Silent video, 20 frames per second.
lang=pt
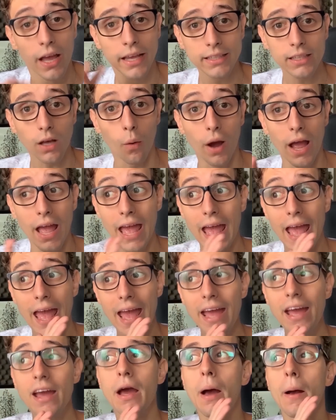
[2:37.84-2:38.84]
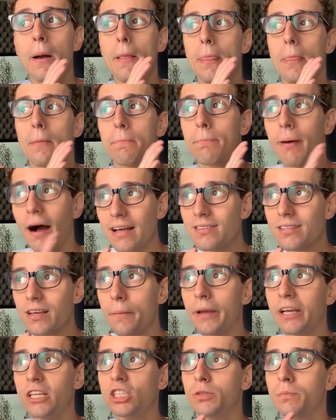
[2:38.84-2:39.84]
Então, é
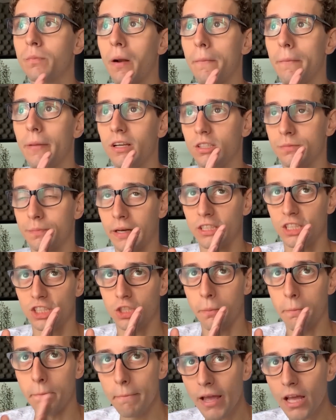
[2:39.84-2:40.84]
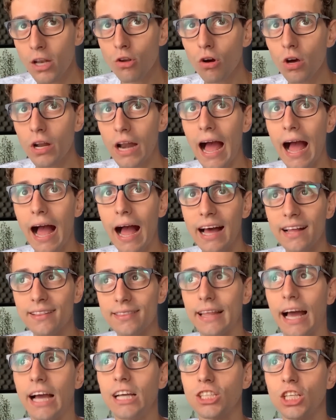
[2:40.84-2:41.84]
basicamente para a gente melhorar a
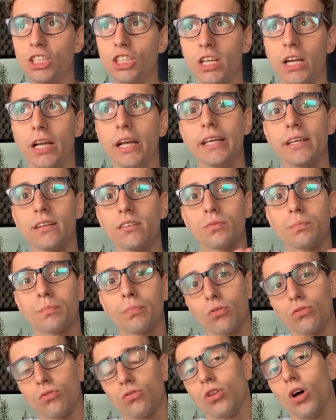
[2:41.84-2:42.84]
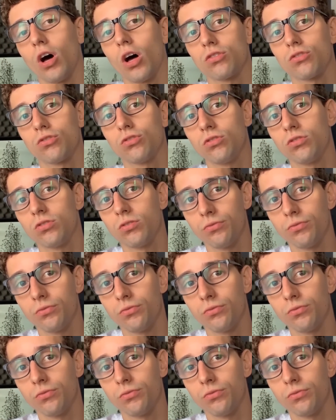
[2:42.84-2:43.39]
taxa de cliques para os nossos